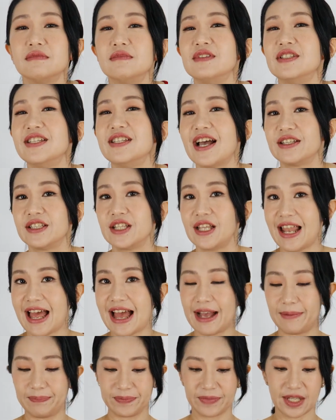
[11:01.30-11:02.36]
很香的
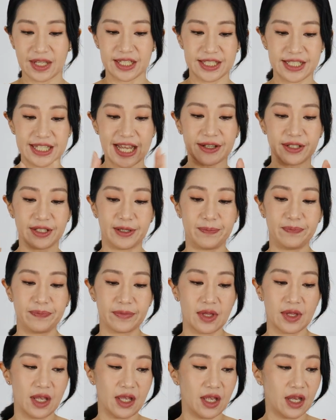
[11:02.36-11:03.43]
啦，很香的。
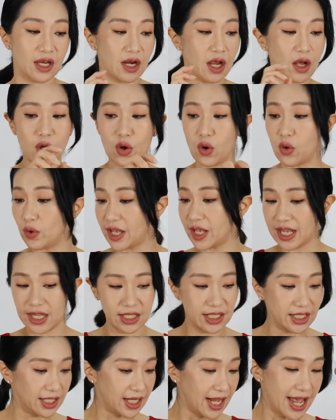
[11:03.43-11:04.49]
然后给
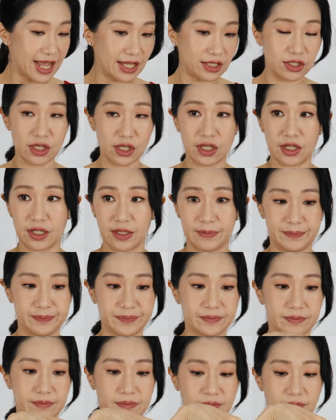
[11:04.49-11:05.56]
你看这一个，
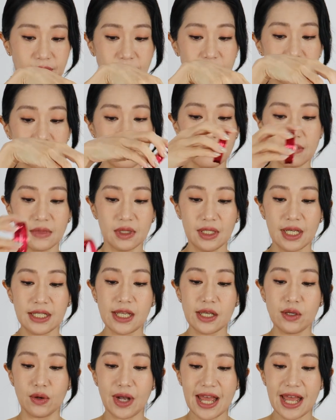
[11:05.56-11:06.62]
刚
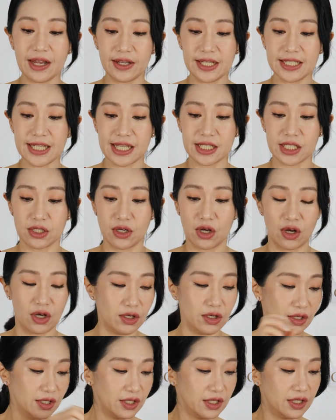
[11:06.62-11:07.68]
才有看了一下子
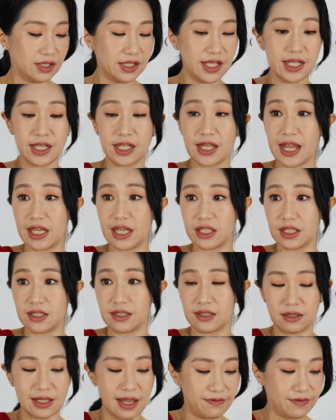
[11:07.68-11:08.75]
哦，这个它也是
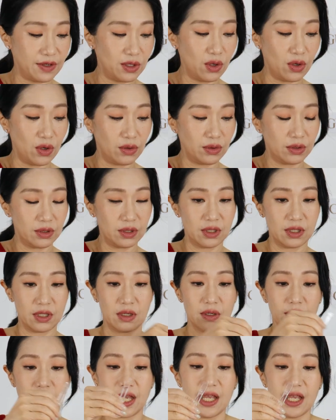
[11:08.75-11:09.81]
带粉红
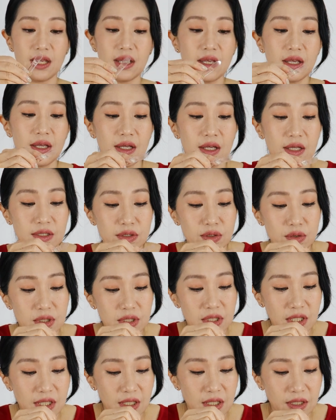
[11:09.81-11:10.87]
，OK， 就
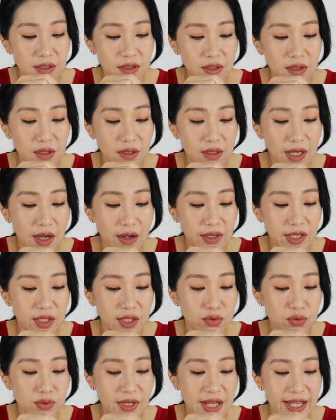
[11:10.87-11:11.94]
是挑一
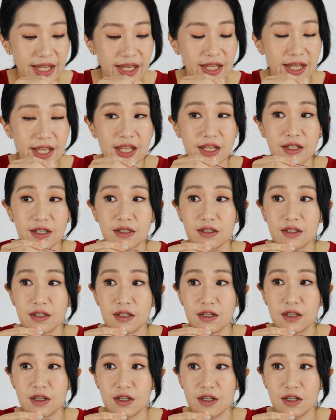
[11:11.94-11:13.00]
点出来给你看。
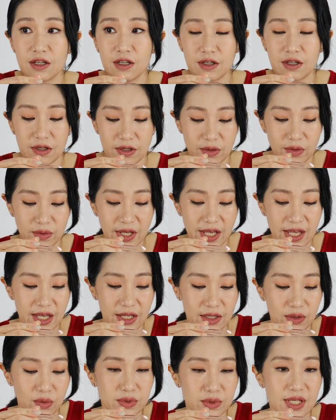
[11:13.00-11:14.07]
嗯
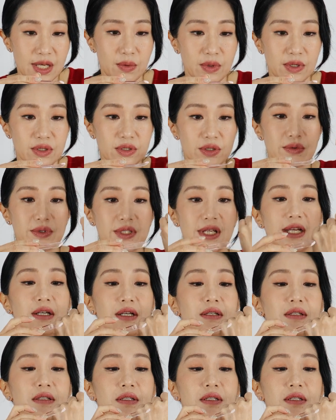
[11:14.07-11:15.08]
，OK， 涂在我的手上